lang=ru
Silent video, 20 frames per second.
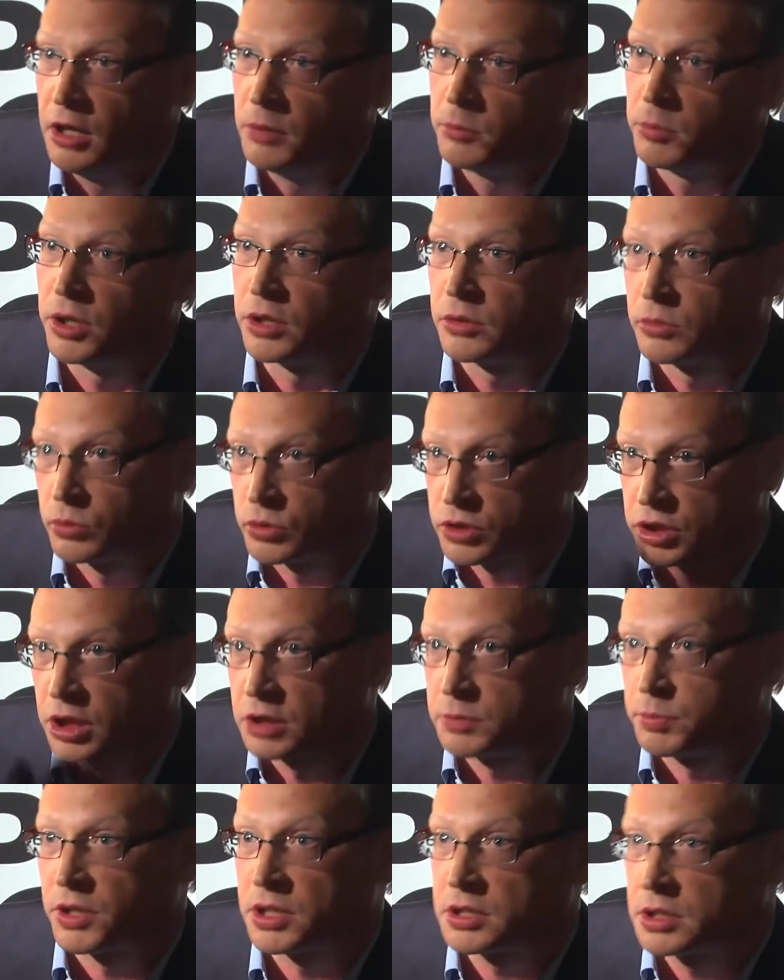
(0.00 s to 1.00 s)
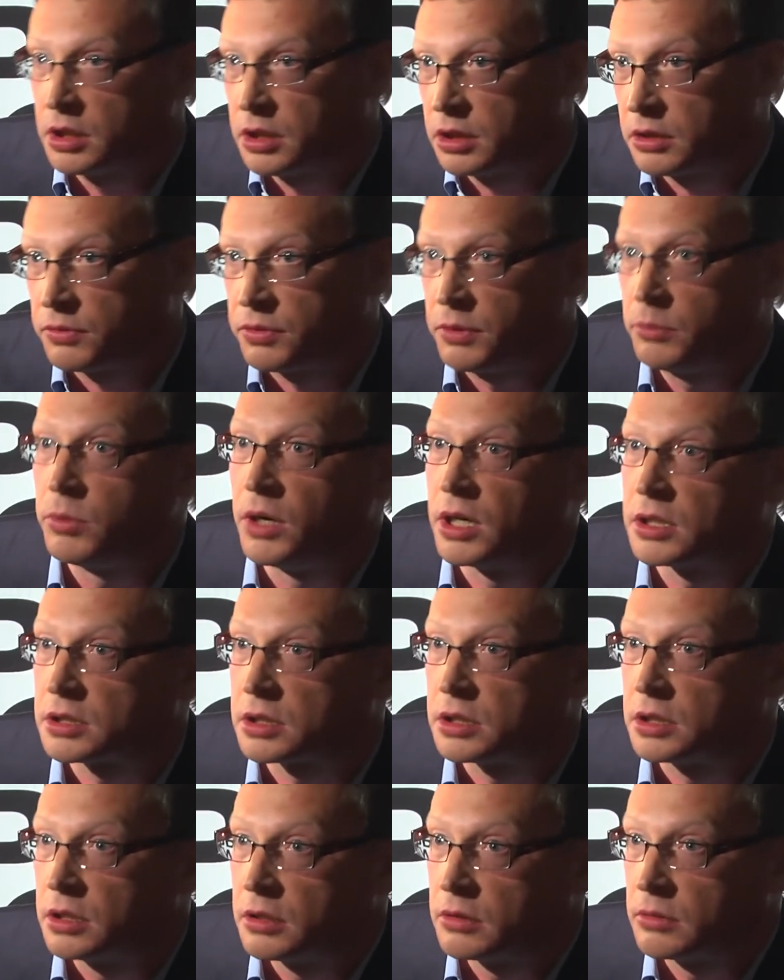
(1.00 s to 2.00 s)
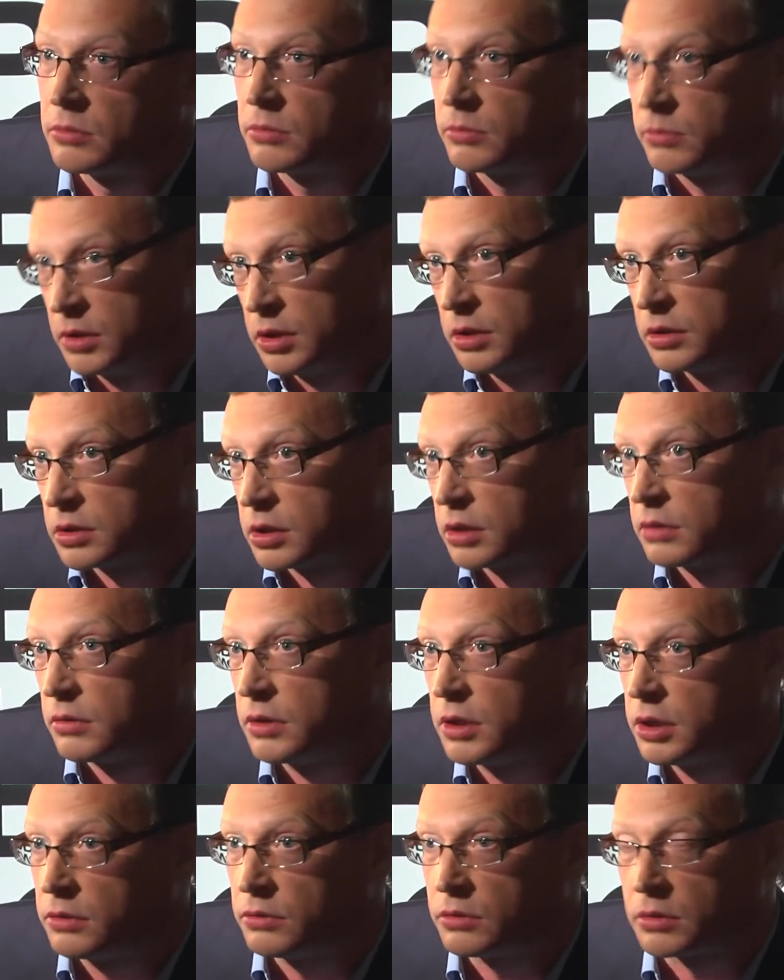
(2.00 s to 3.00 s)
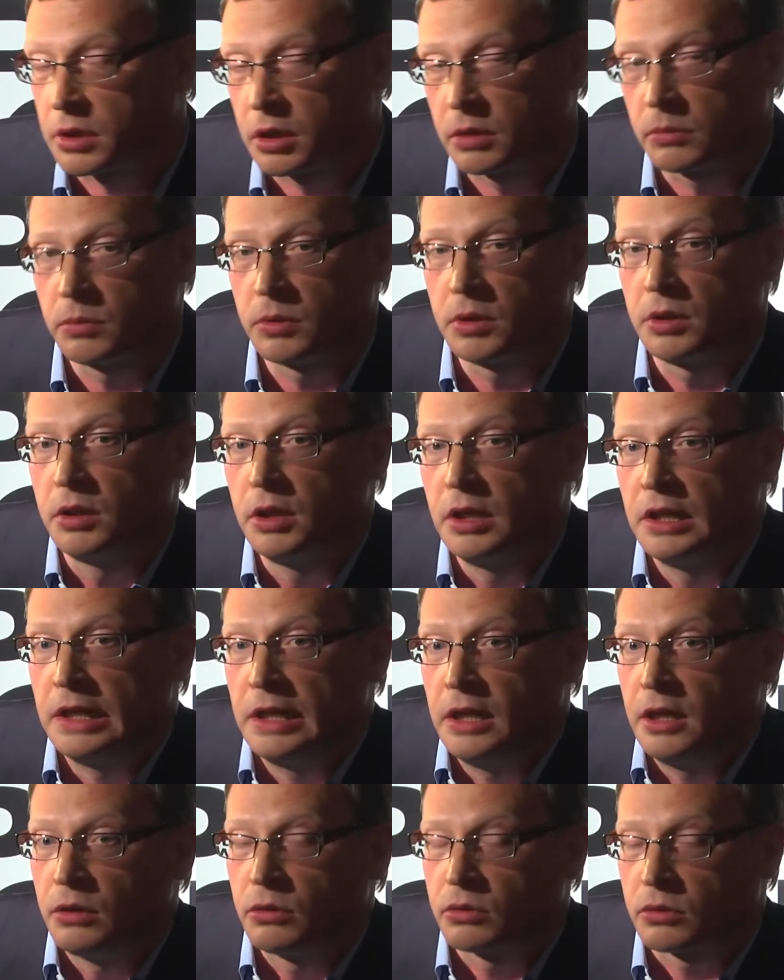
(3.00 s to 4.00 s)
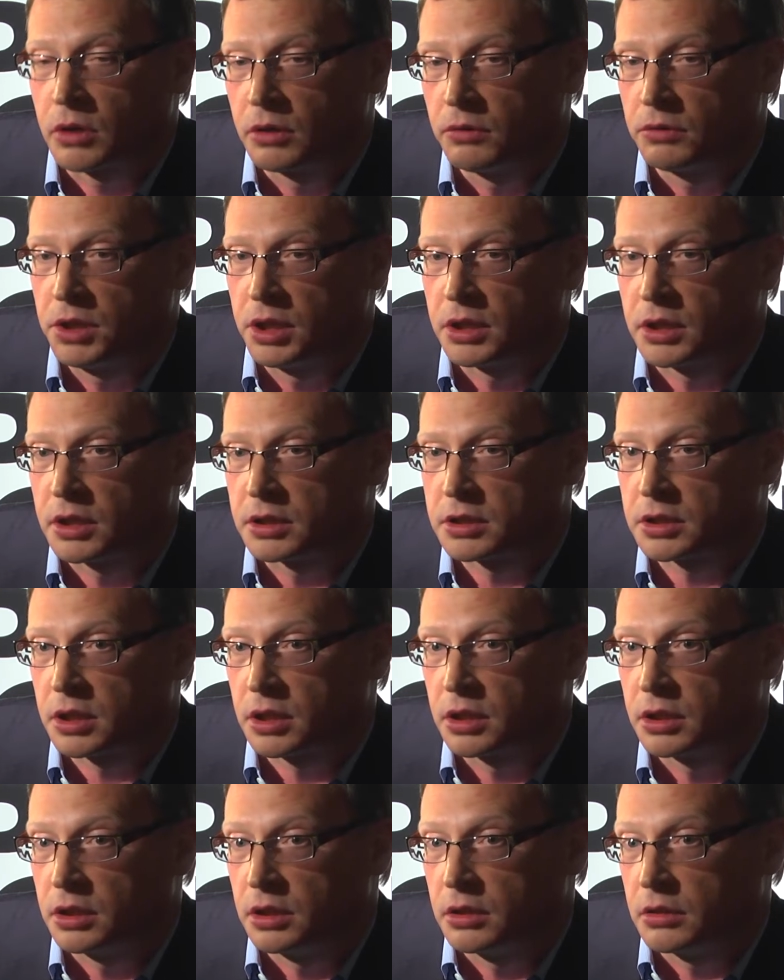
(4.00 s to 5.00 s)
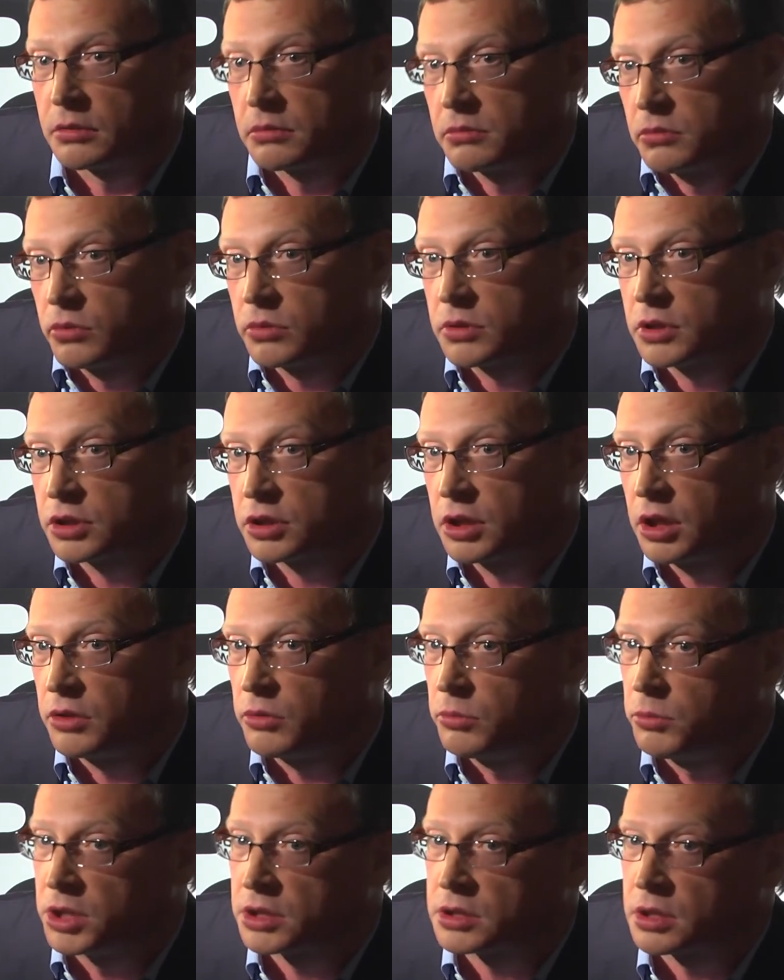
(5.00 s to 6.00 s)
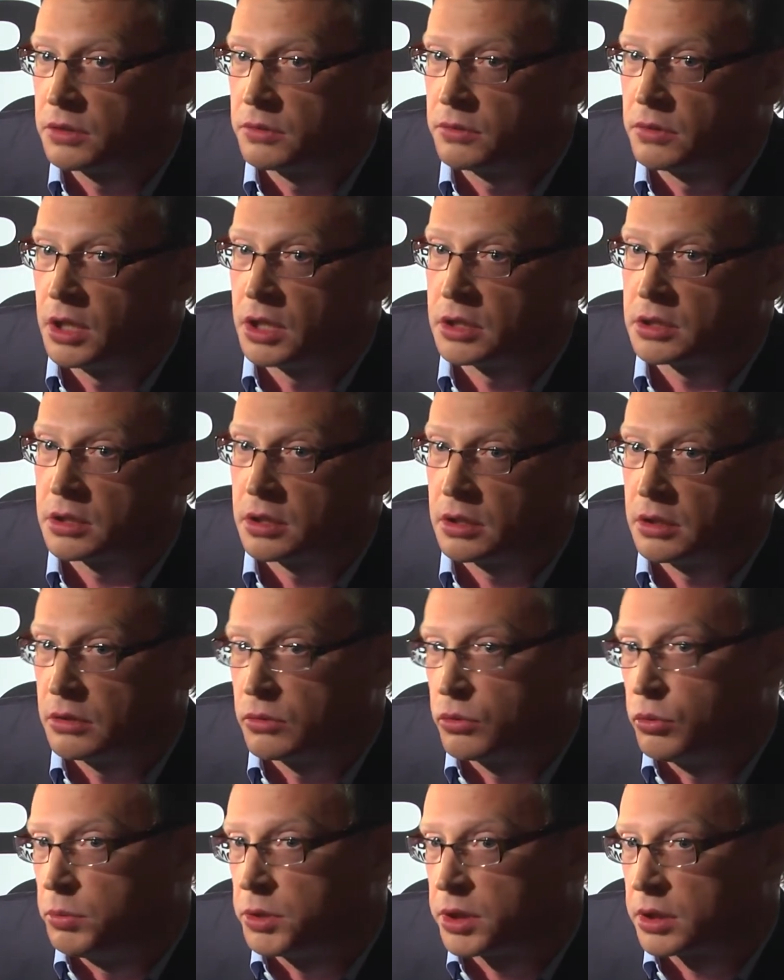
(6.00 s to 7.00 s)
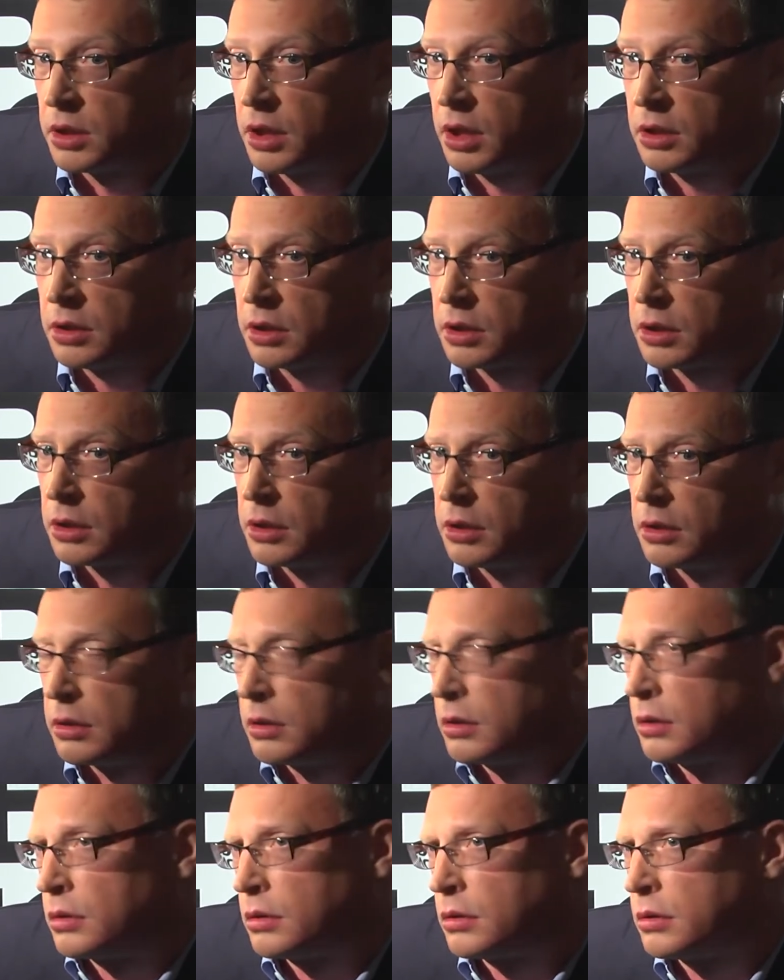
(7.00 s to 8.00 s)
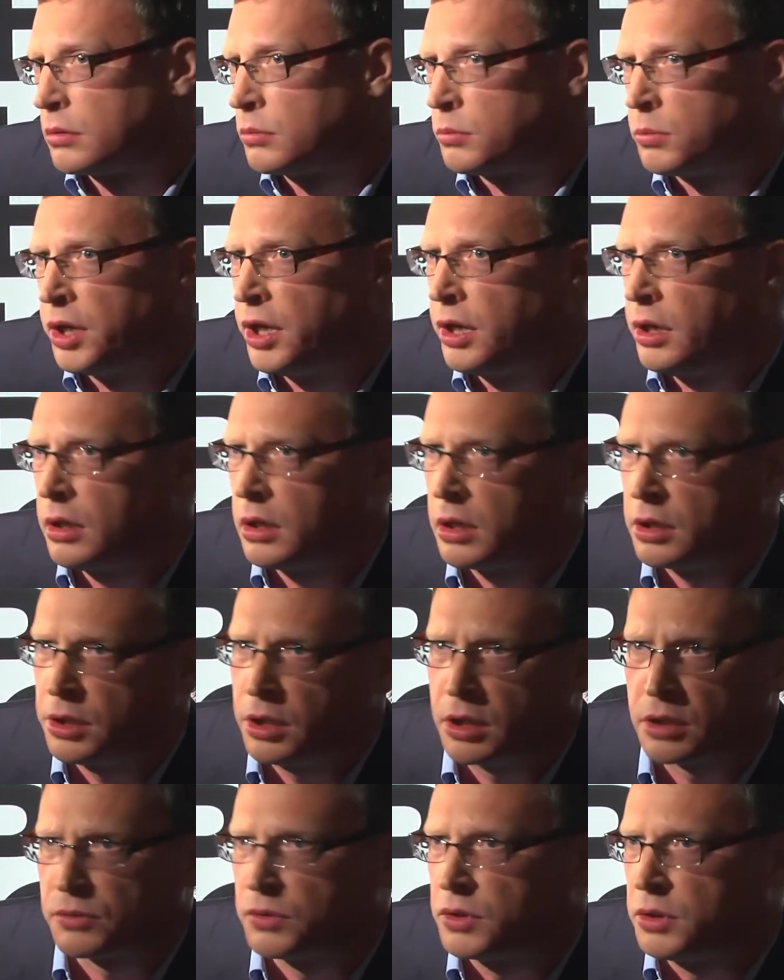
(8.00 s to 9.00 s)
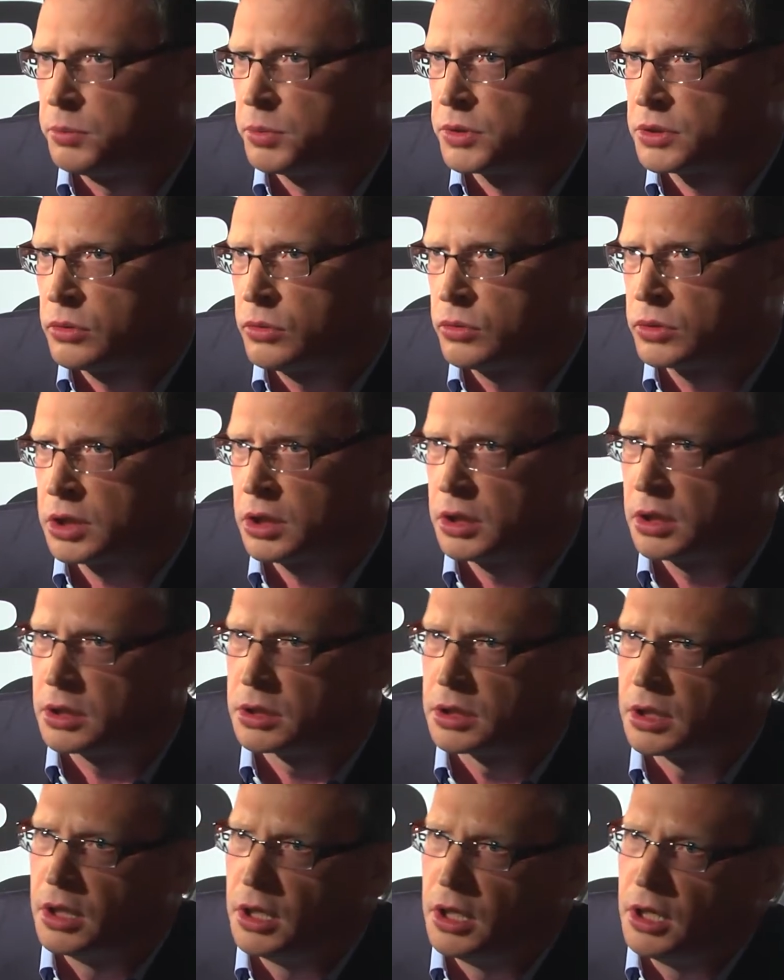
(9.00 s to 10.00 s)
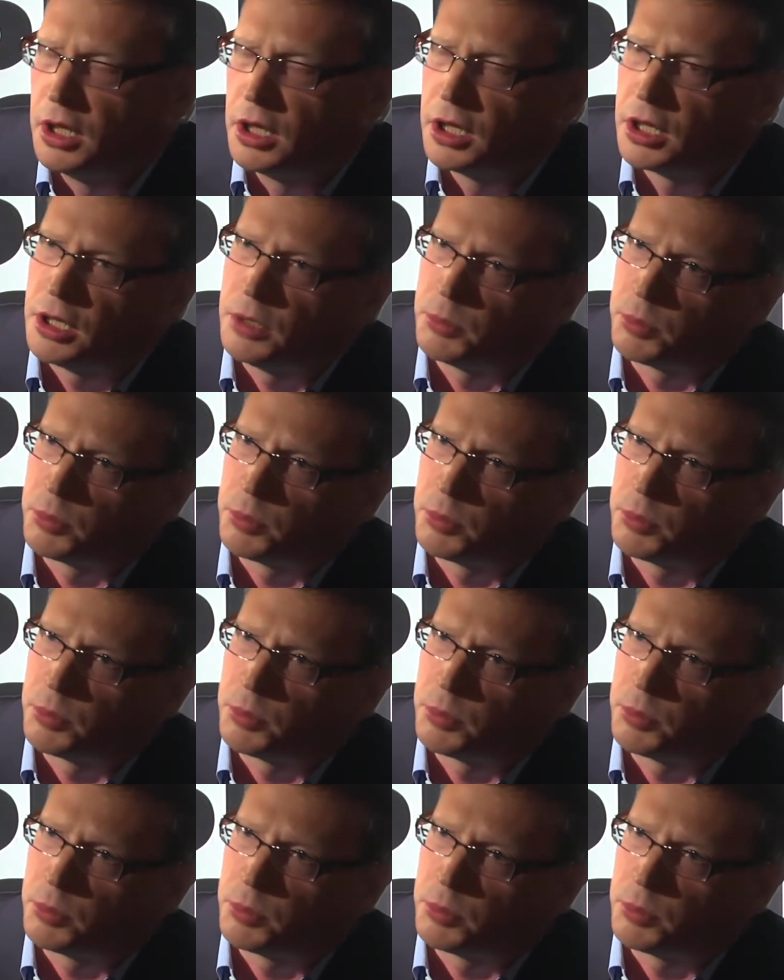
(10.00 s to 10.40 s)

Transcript: Поэтому 6% и баст. Были заявления вот как бы руководителя страны. Ну, к сожалению, местные власти и губернаторы, и мэрия, они этого не послушались и